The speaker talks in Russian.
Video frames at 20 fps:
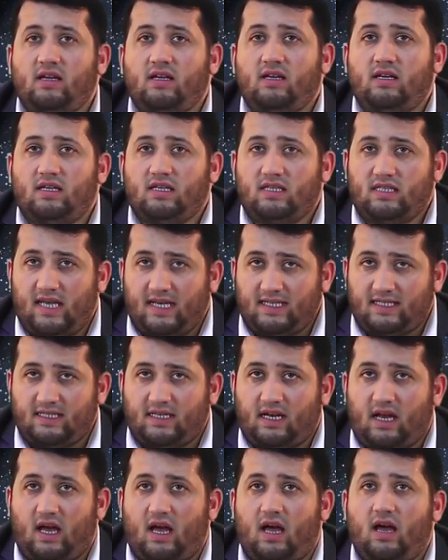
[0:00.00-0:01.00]
кесра,
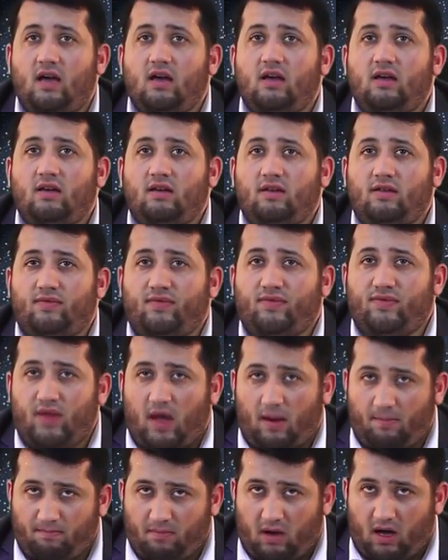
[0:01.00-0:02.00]
дамма,
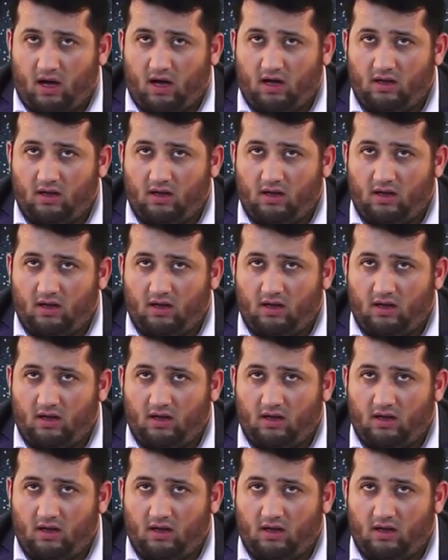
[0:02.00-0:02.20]
танвин